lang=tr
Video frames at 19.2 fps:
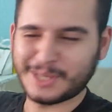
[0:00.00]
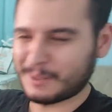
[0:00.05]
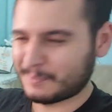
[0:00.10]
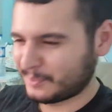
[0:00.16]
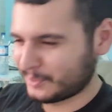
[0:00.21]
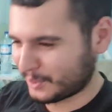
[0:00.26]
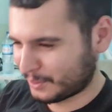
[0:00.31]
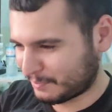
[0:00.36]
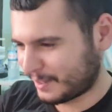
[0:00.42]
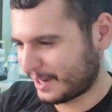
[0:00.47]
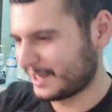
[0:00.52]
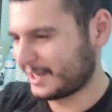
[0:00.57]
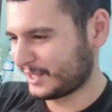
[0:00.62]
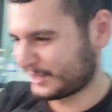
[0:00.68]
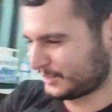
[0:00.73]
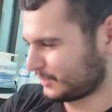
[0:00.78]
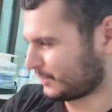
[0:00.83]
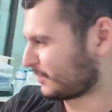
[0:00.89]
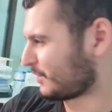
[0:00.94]
yapıyor
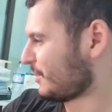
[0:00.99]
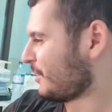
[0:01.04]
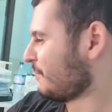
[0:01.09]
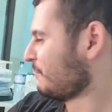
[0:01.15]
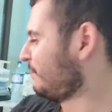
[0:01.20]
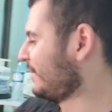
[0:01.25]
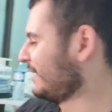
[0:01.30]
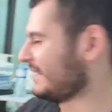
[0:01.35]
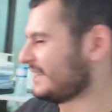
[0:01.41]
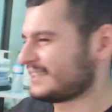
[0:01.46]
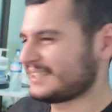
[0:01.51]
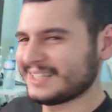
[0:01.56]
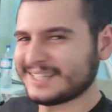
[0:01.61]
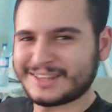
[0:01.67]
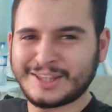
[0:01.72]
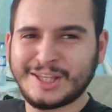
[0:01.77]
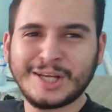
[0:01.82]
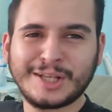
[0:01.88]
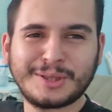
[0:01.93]
paylaşıyor.
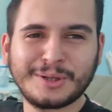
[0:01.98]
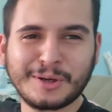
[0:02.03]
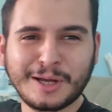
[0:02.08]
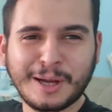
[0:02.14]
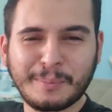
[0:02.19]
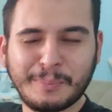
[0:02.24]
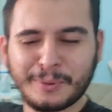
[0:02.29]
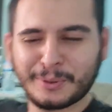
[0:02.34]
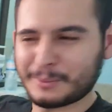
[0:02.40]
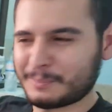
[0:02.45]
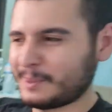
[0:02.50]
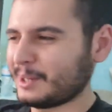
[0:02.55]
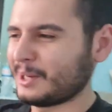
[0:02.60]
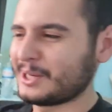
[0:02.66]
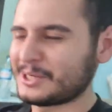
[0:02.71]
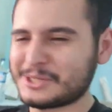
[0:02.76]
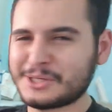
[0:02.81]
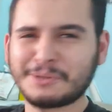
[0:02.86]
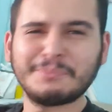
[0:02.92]
Birisi TikTok yapıyor
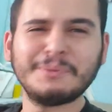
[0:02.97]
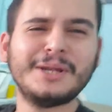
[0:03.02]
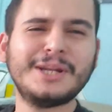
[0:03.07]
paylaşıyor.